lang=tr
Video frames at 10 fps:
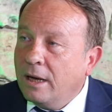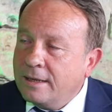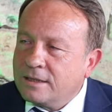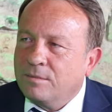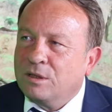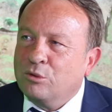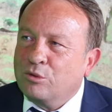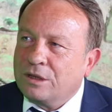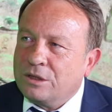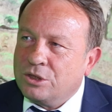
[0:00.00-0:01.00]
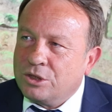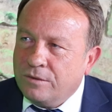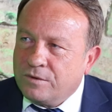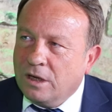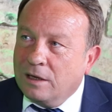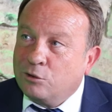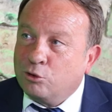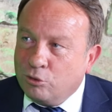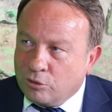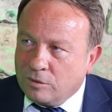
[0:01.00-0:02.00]
Aynı zamanda üretici, çiftçi Ali
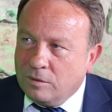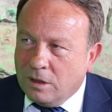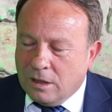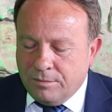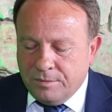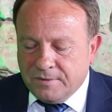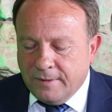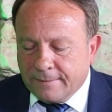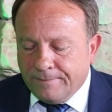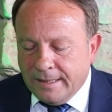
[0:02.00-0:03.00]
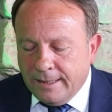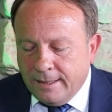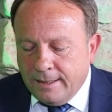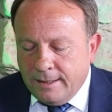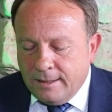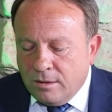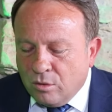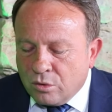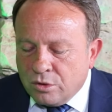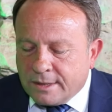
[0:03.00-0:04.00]
Tütün abimiz var.
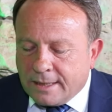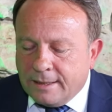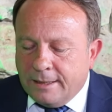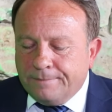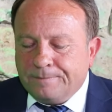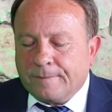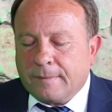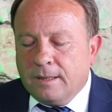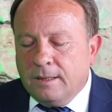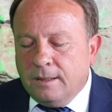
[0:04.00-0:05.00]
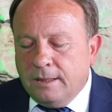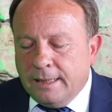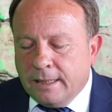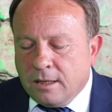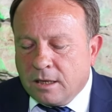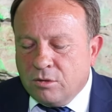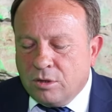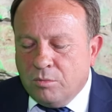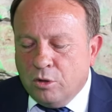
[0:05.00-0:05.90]
10. sırada yine Karadöne